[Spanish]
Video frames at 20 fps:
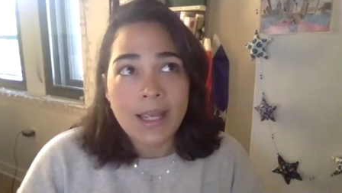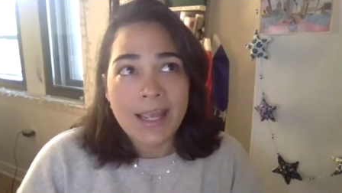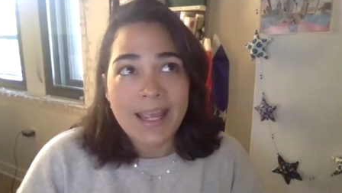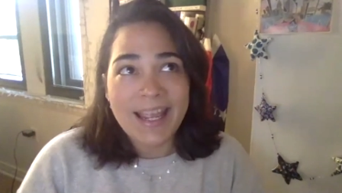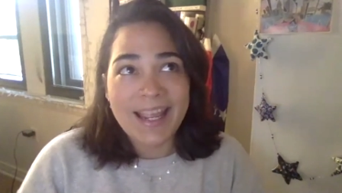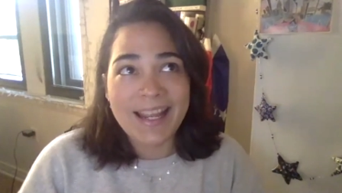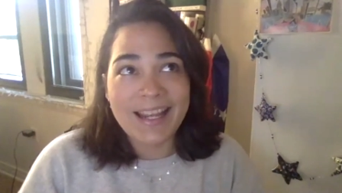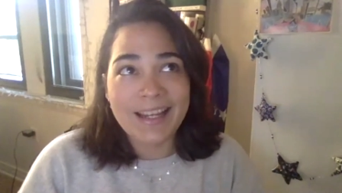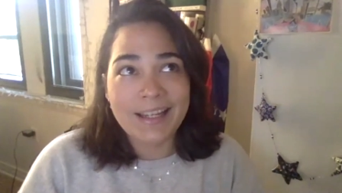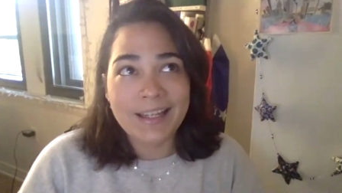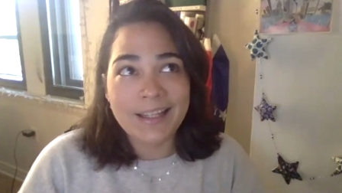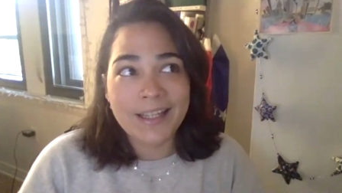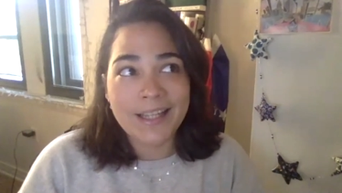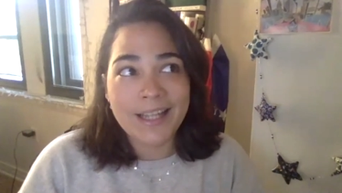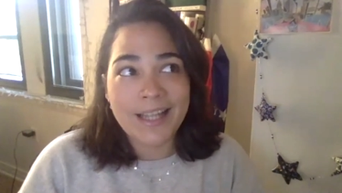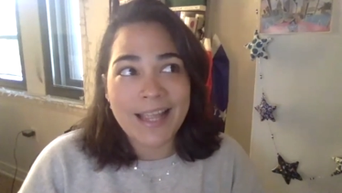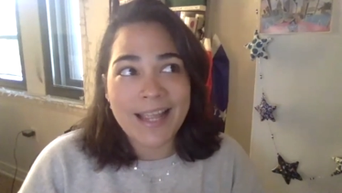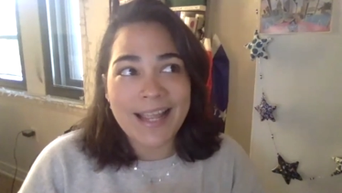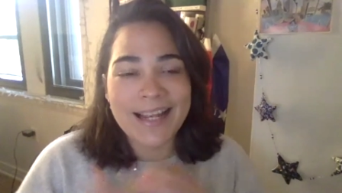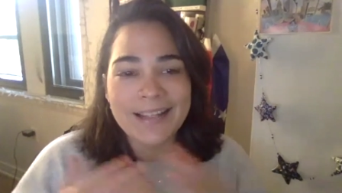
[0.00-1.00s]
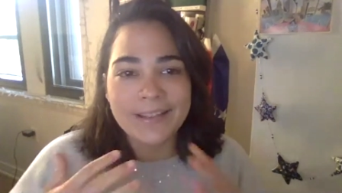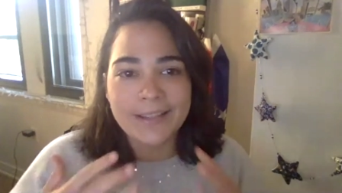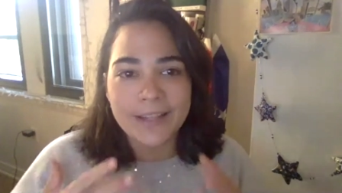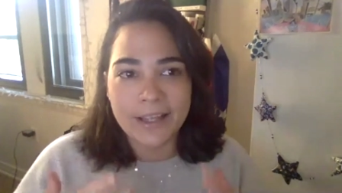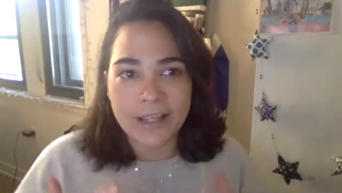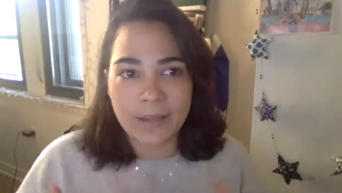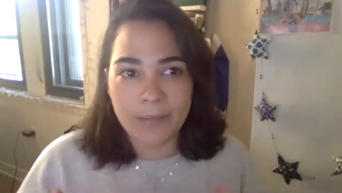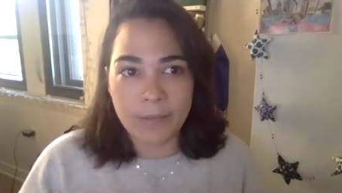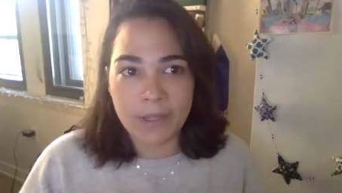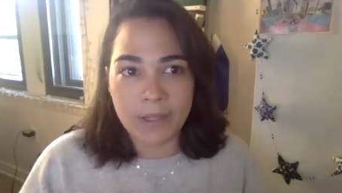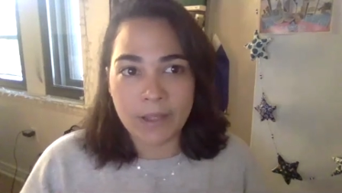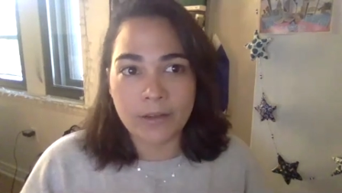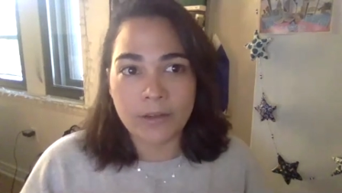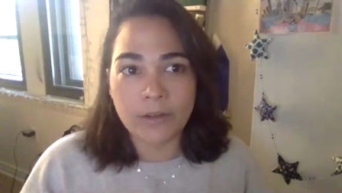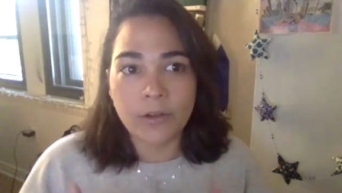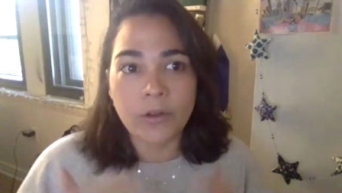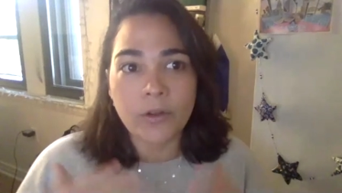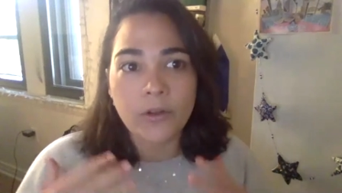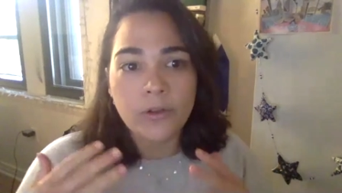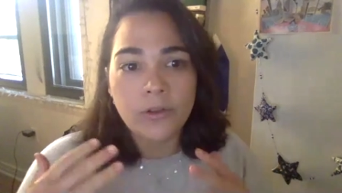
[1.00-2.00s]
El el
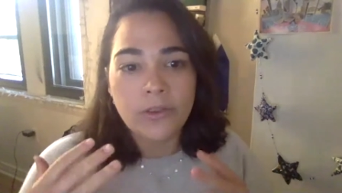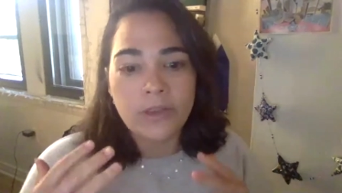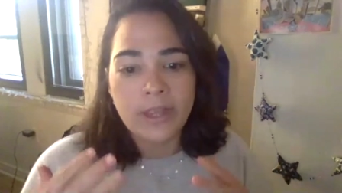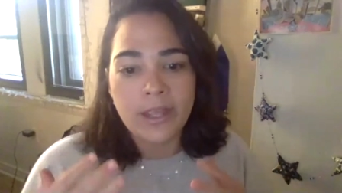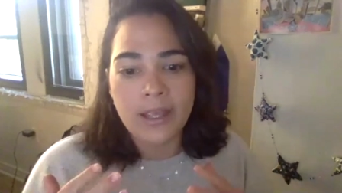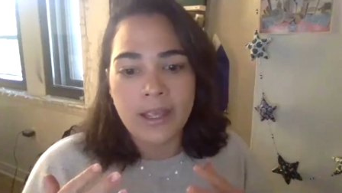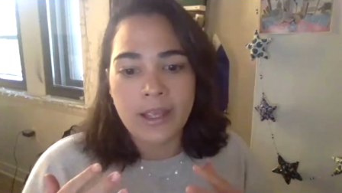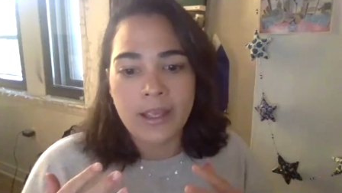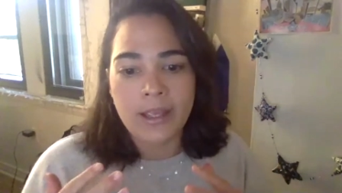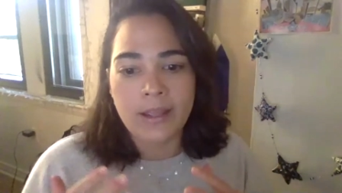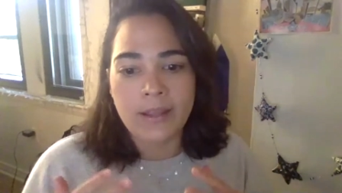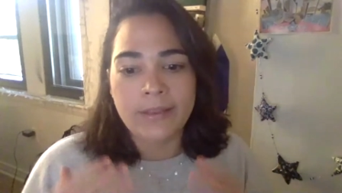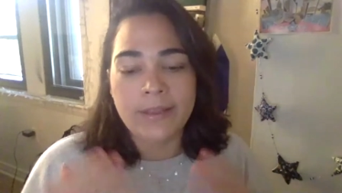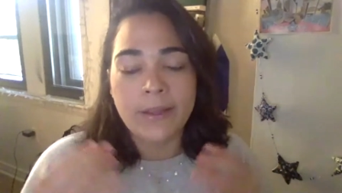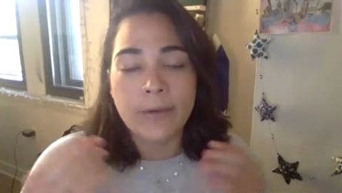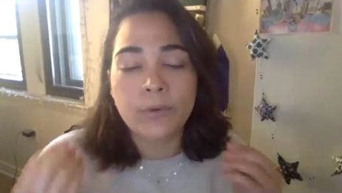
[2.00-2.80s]
seguimiento de,